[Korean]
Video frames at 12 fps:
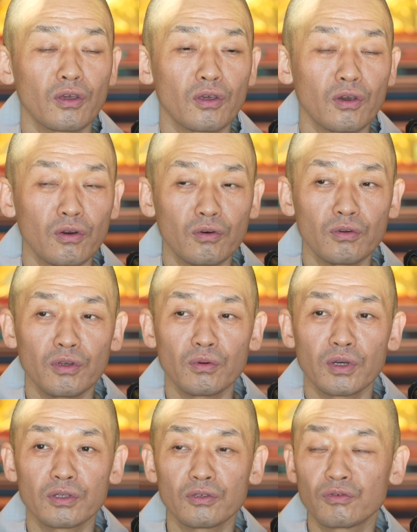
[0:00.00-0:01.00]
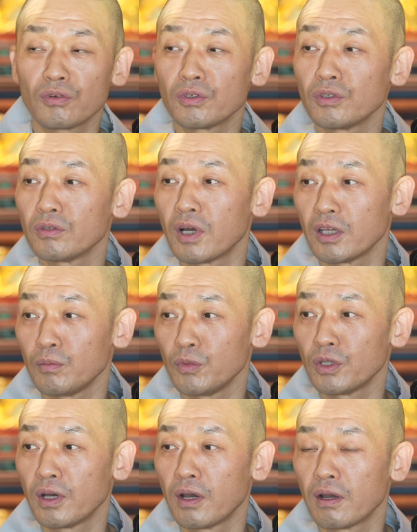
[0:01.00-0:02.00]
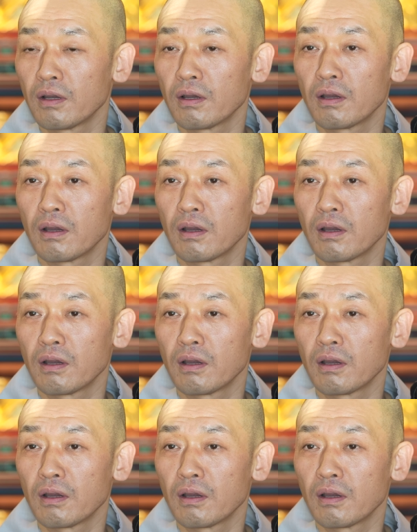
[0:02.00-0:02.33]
겨울이 와서 추워지는 거 아닙니다.